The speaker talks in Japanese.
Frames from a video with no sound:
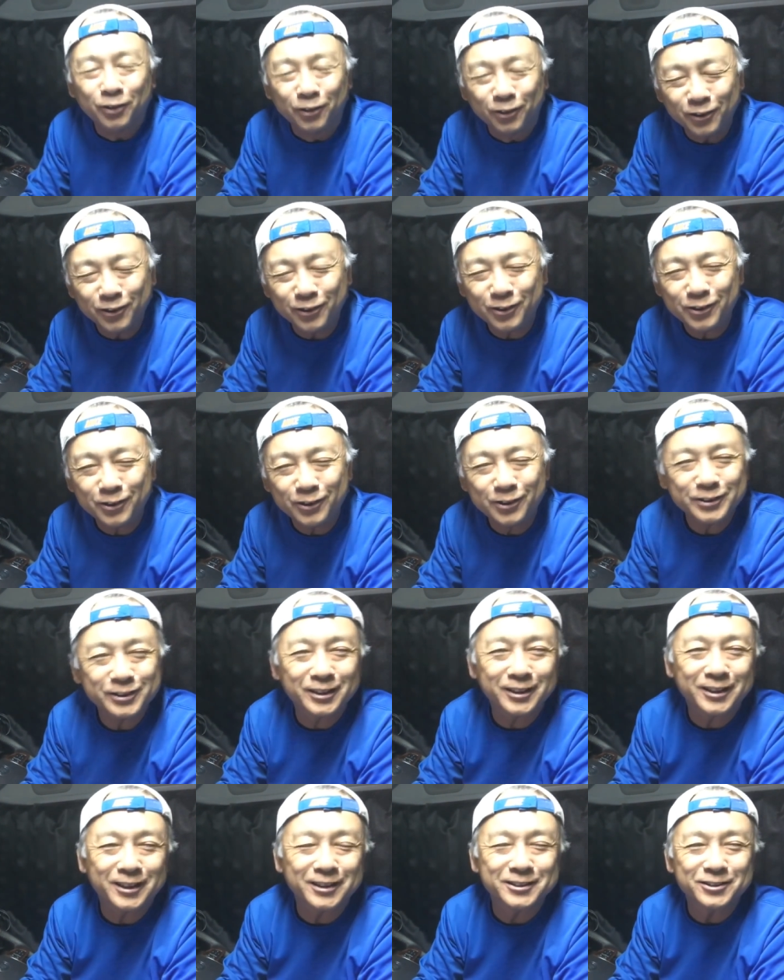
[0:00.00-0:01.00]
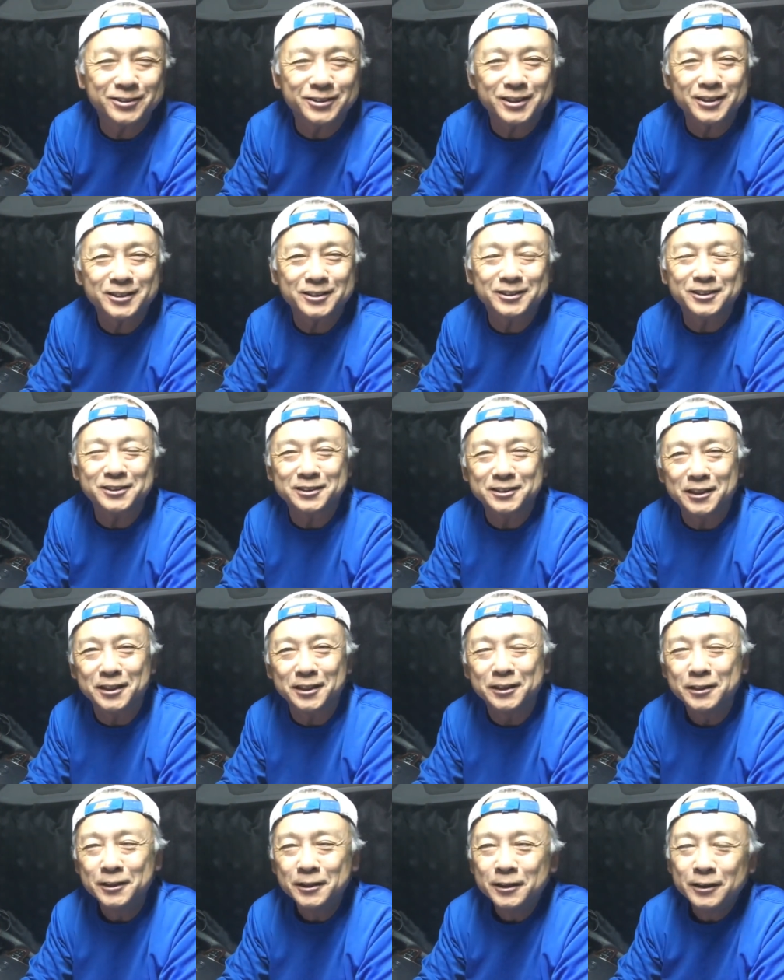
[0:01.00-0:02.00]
おーって感じの写真ですね。